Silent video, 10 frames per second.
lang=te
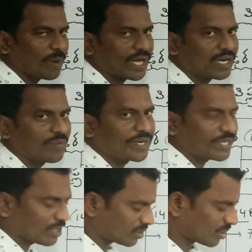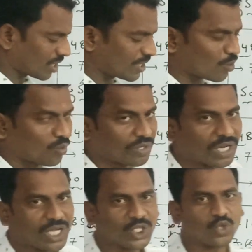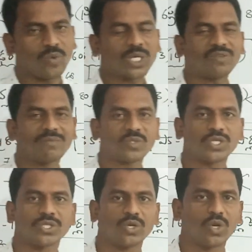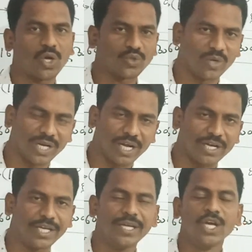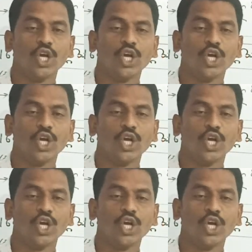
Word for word: పార్లమెంటుకి తెలియకుండా స్టువర్ట్ వంశస్థుల రాజులు కానీ